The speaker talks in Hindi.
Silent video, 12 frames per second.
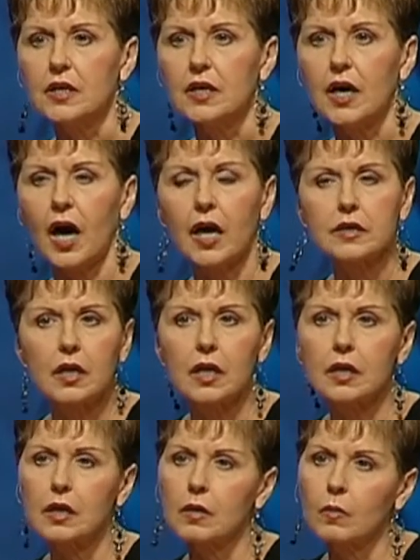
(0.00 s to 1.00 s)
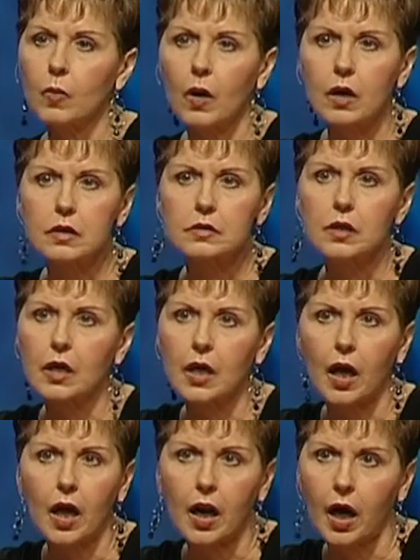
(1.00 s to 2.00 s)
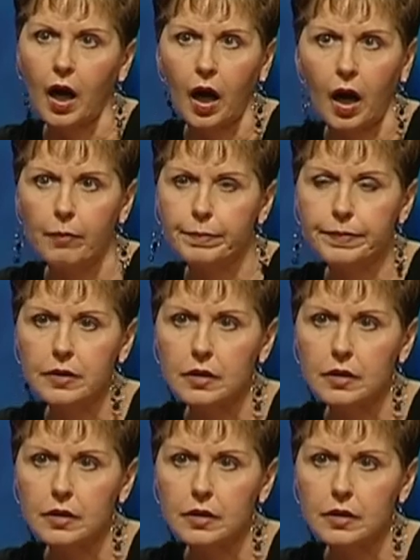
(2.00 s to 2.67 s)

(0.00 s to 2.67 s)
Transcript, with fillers: चश्मा खुद नहीं लिया और मैं